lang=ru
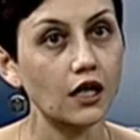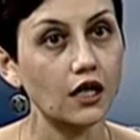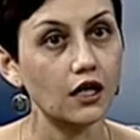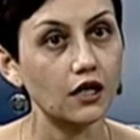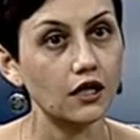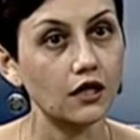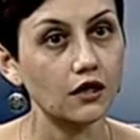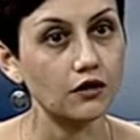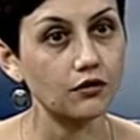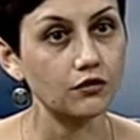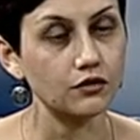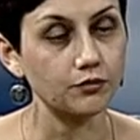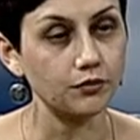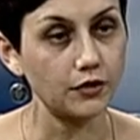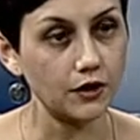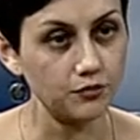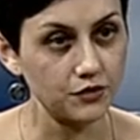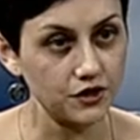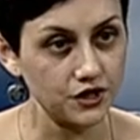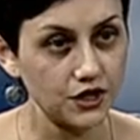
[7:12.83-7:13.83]
э, он
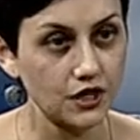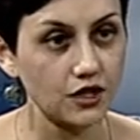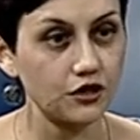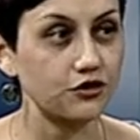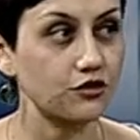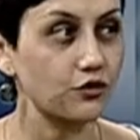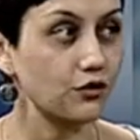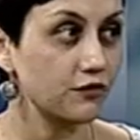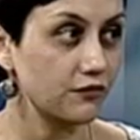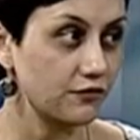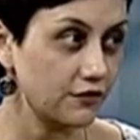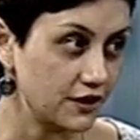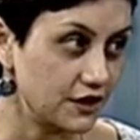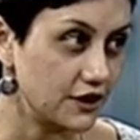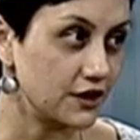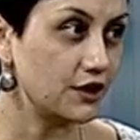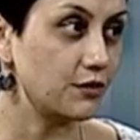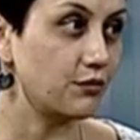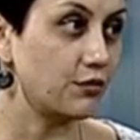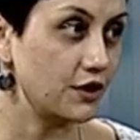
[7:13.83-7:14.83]
пообещал, что он
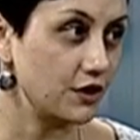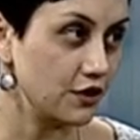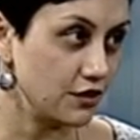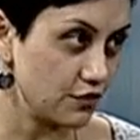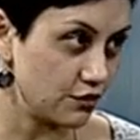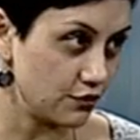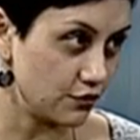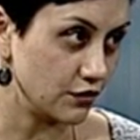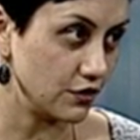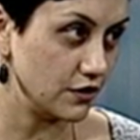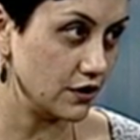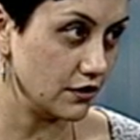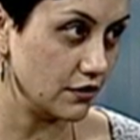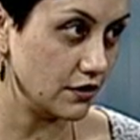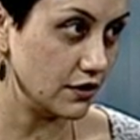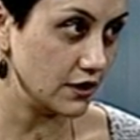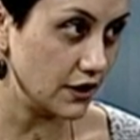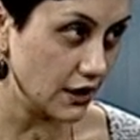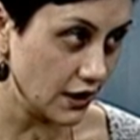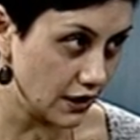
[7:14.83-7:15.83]
выйдет и принесет
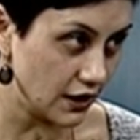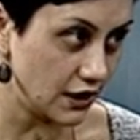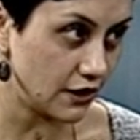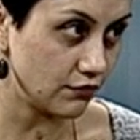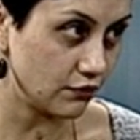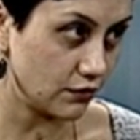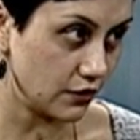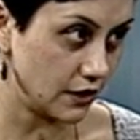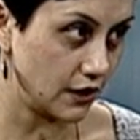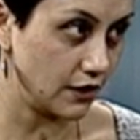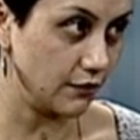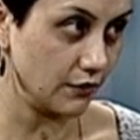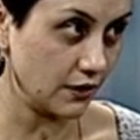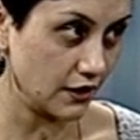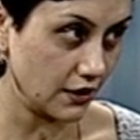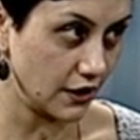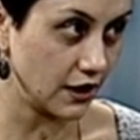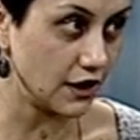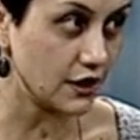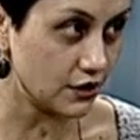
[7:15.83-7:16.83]
деньги вот
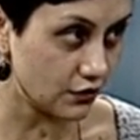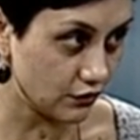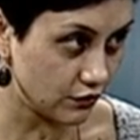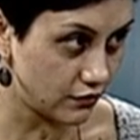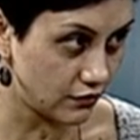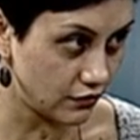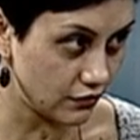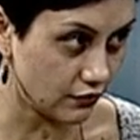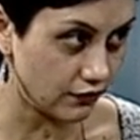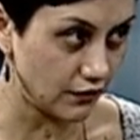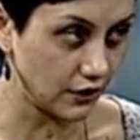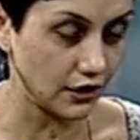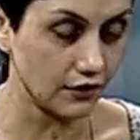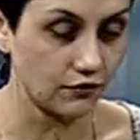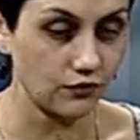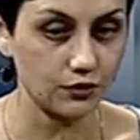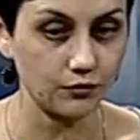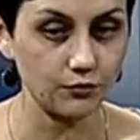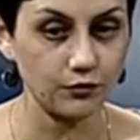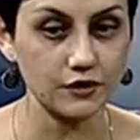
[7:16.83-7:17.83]
именно на этих условиях
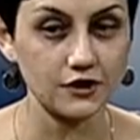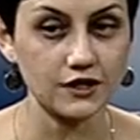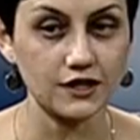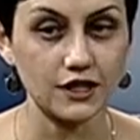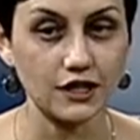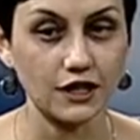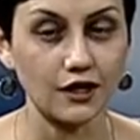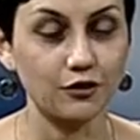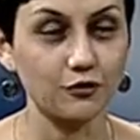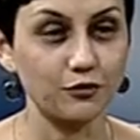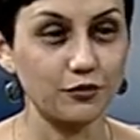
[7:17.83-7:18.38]
его отпустили, а он